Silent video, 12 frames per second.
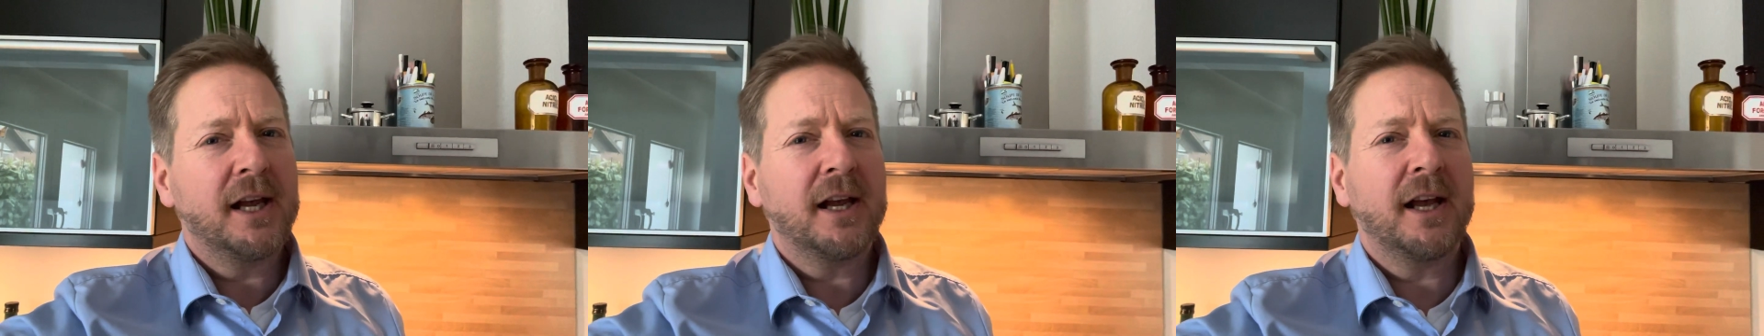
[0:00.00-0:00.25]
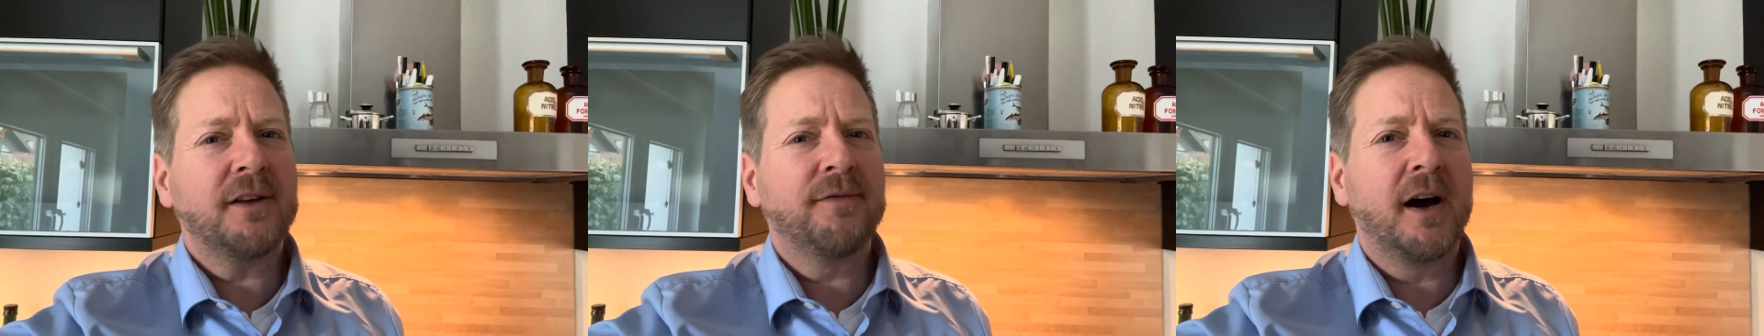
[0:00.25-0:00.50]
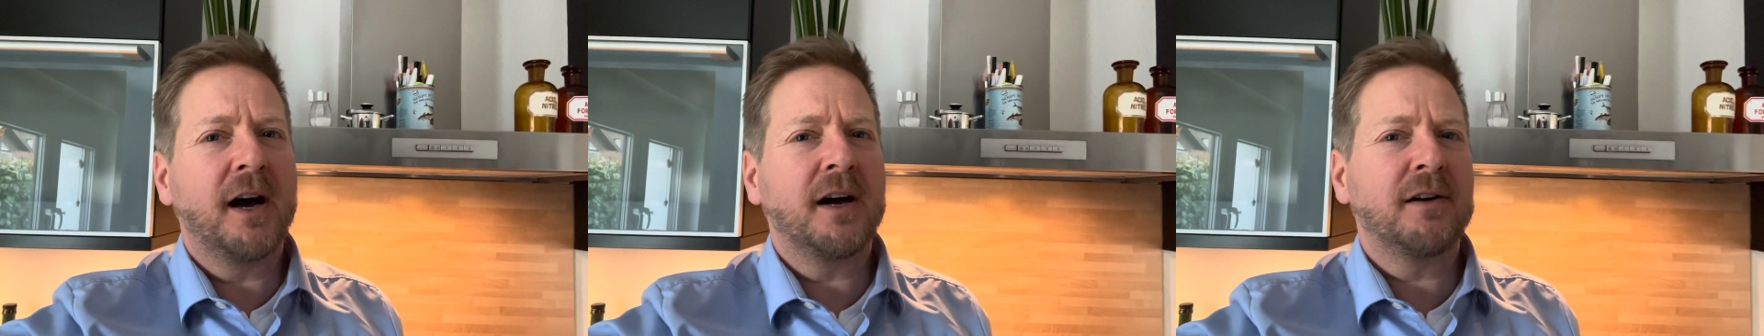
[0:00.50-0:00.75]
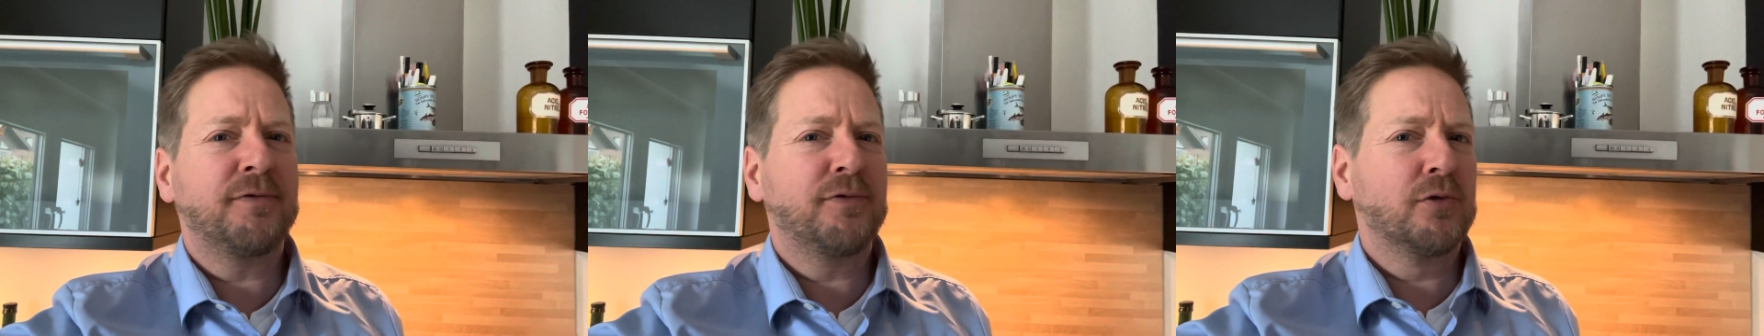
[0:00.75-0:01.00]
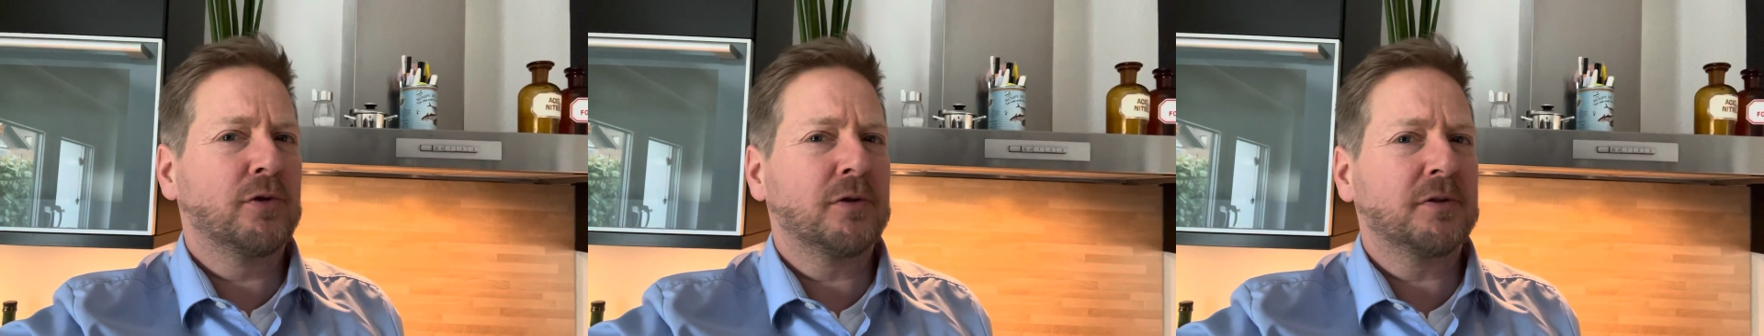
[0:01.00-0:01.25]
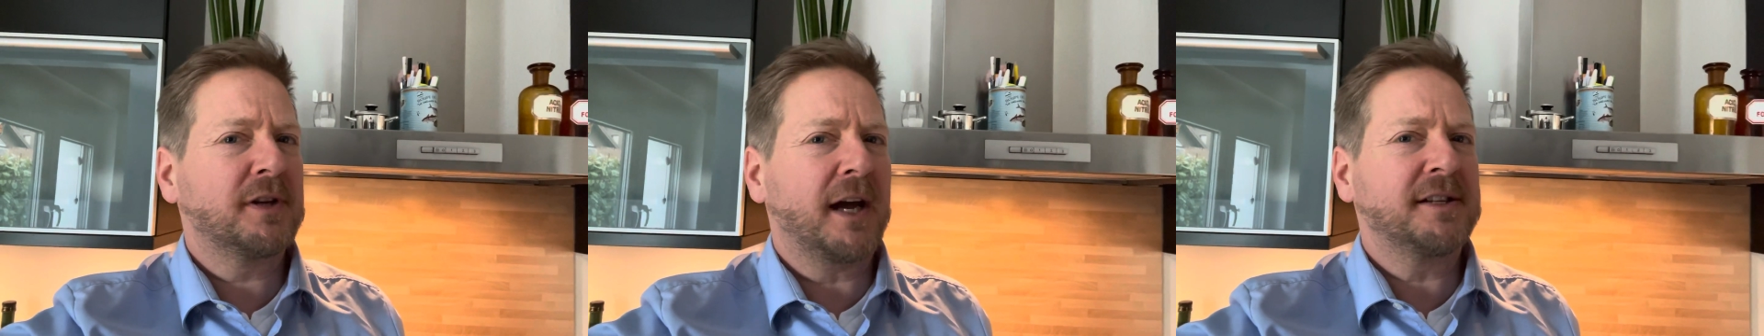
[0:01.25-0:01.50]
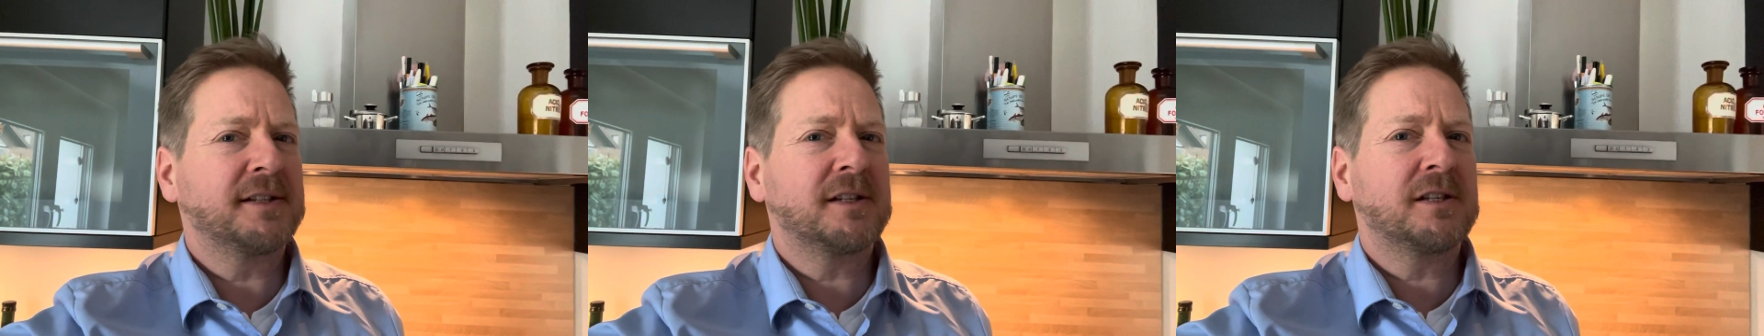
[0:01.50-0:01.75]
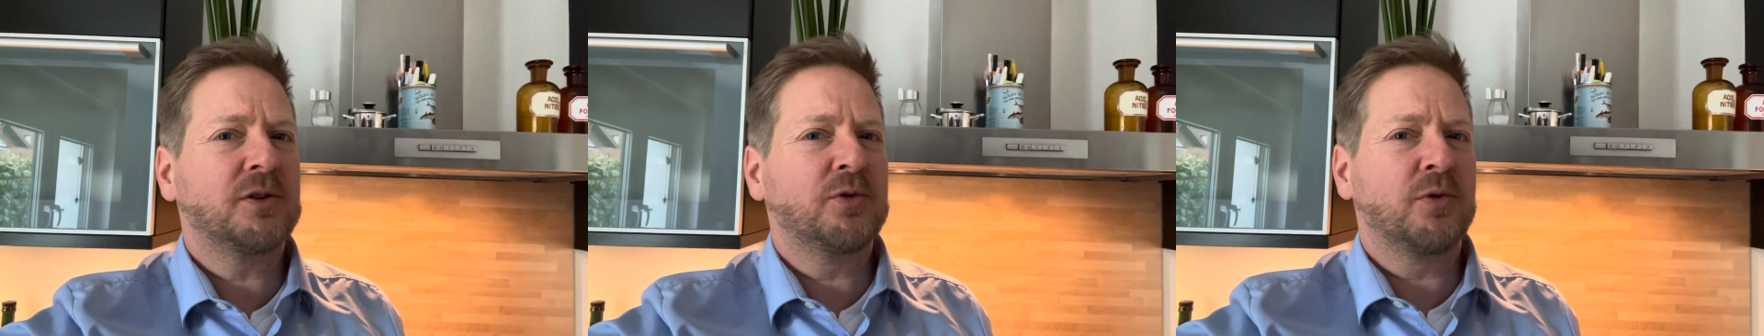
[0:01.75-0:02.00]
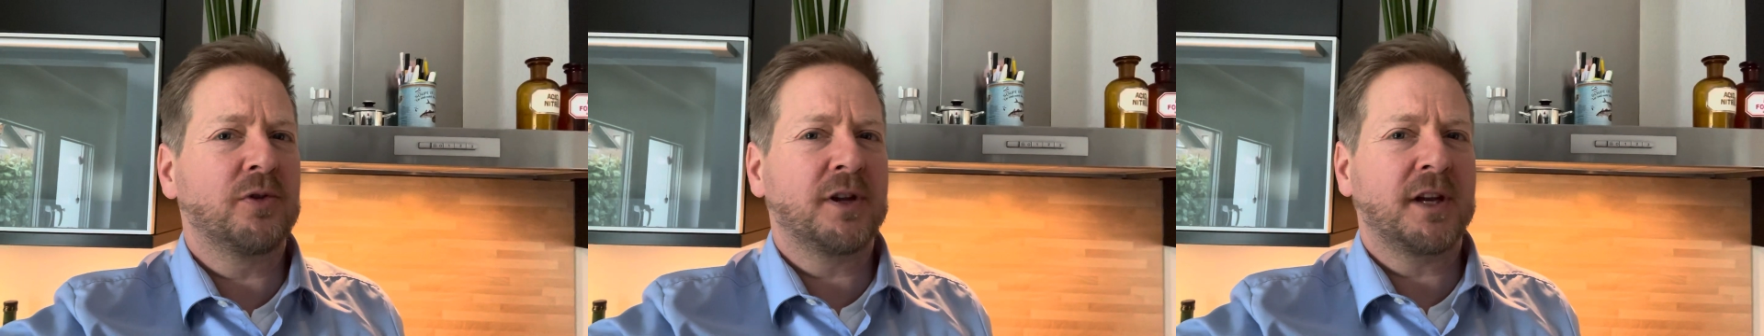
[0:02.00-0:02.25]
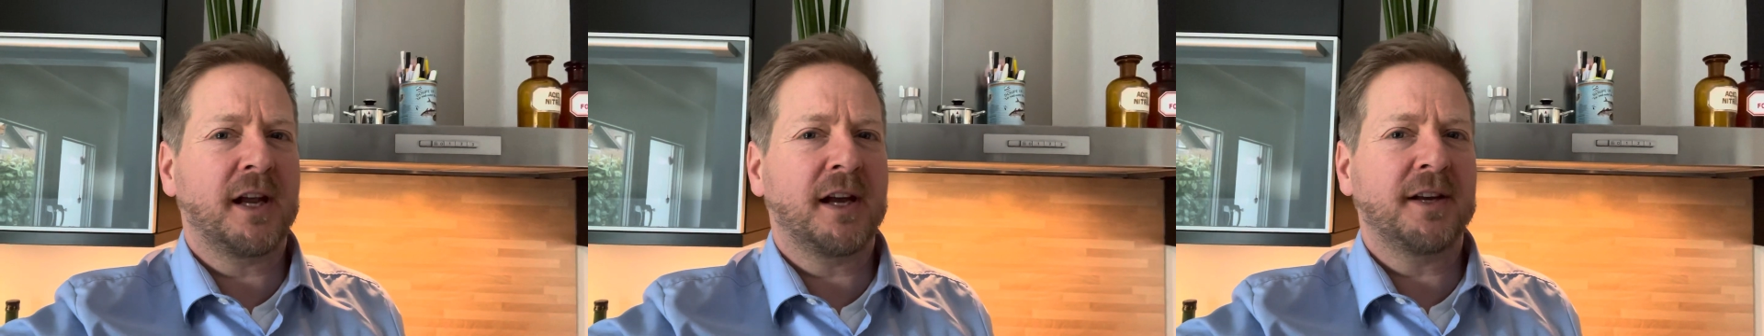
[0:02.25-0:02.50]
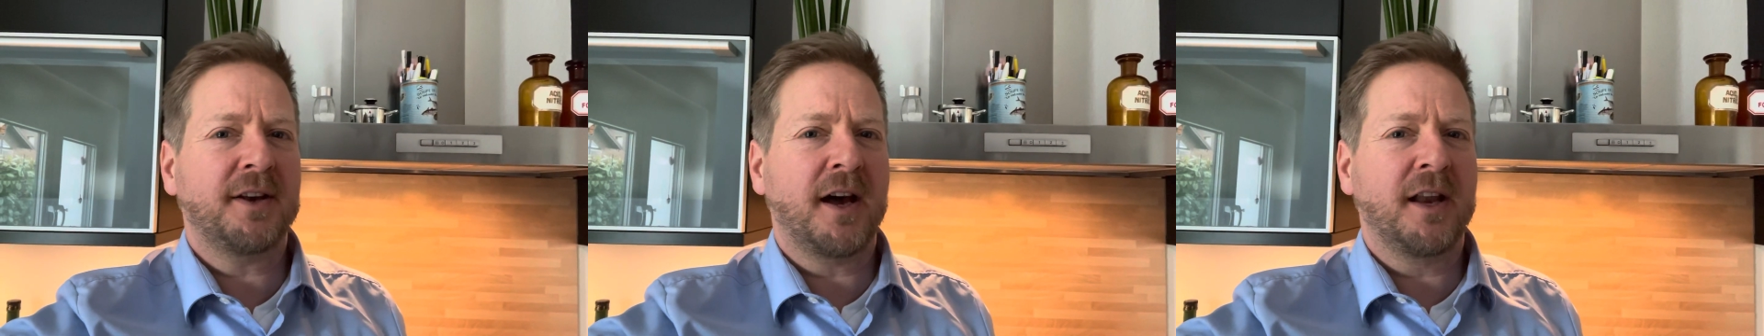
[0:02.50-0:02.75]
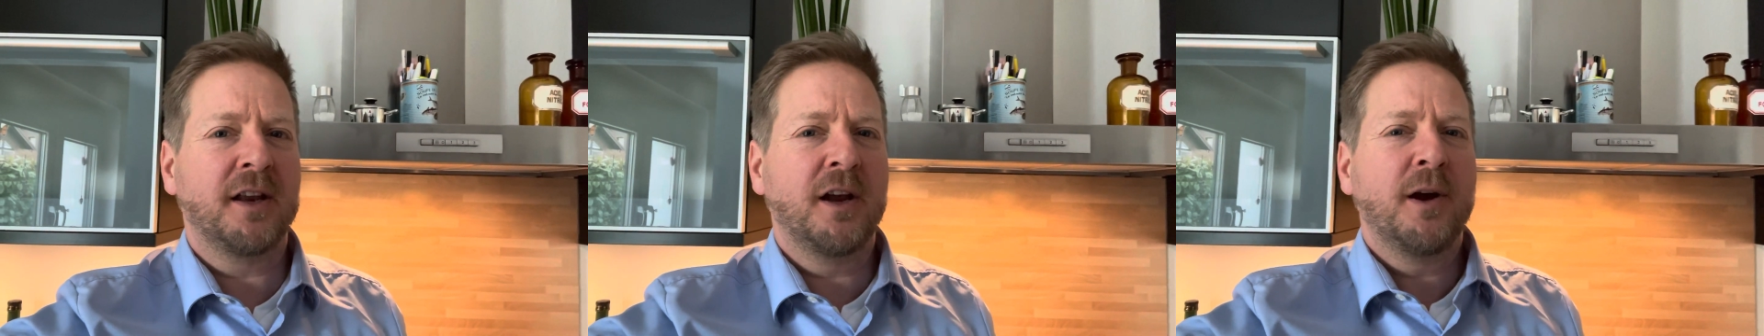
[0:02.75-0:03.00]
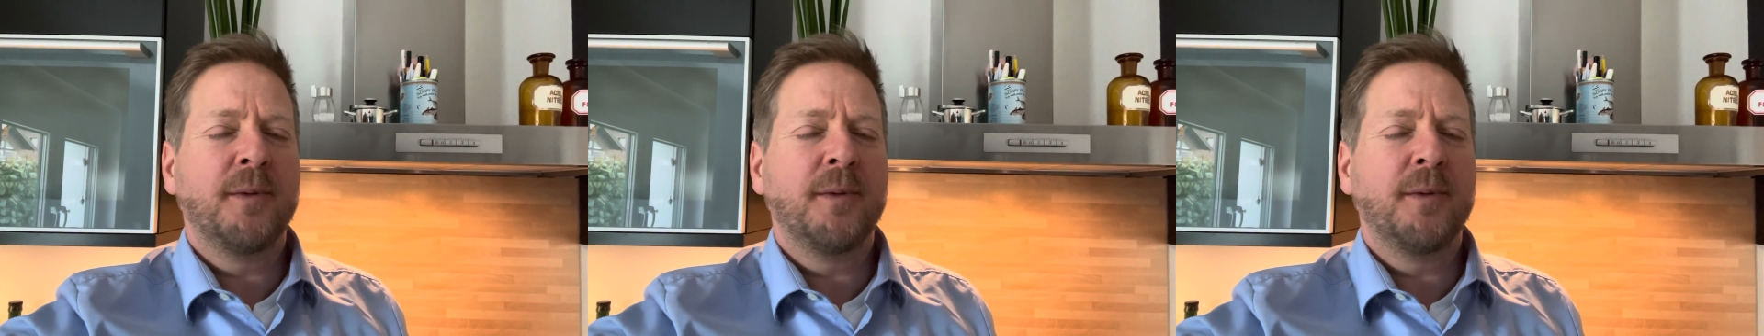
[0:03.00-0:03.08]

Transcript: etwa für 30 Sekunden den Herd an